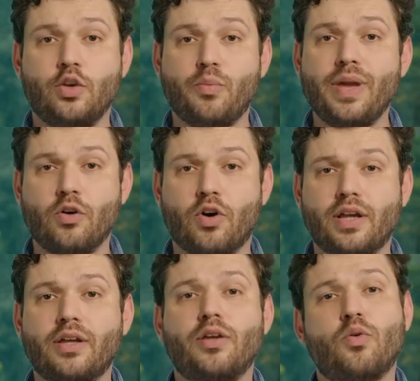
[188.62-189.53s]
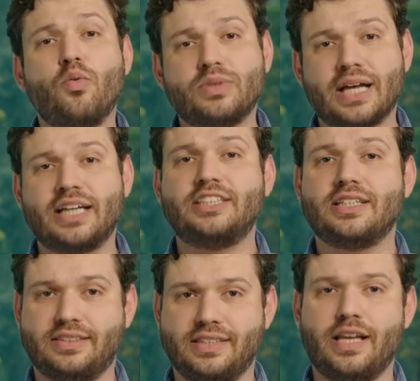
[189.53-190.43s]
E o melhor, com taxa
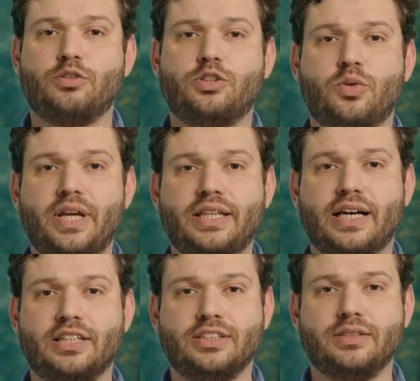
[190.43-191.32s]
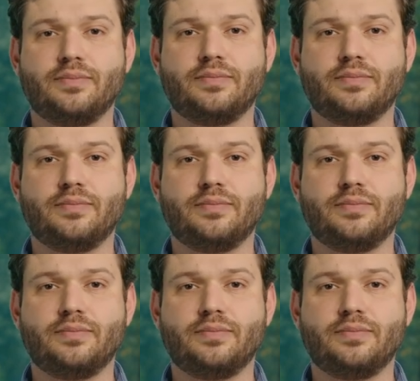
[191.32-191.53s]
zero de corretagem.